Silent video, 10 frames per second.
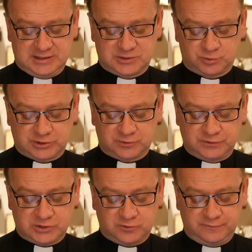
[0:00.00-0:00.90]
złożę
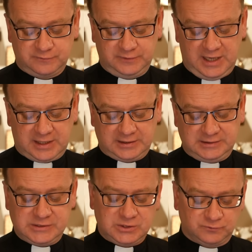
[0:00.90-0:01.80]
również ofiarę
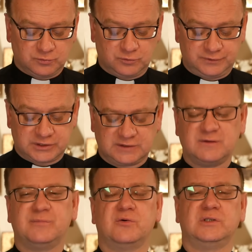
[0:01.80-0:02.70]
i znowu mówi, że
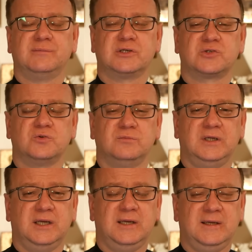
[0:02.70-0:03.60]
wypełnimy śluby.
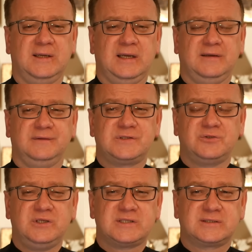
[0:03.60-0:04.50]
Więc
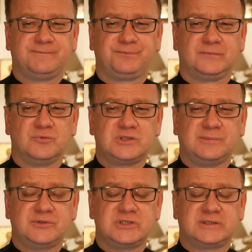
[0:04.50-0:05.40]
to jest, można
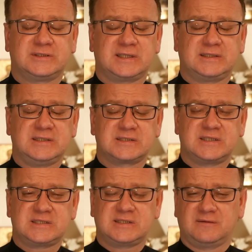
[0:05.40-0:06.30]
powiedzieć, taki
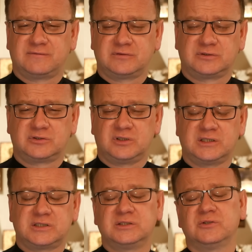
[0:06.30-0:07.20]
zestaw
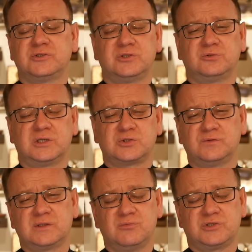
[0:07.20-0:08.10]
trochę czynności, które
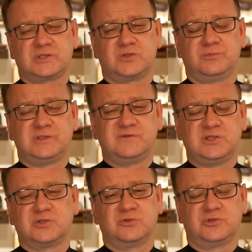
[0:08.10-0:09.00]
człowiek może zrobić z
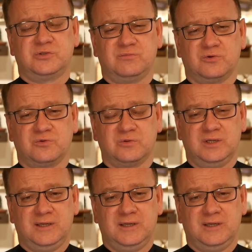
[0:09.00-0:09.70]
wdzięczności Bogu.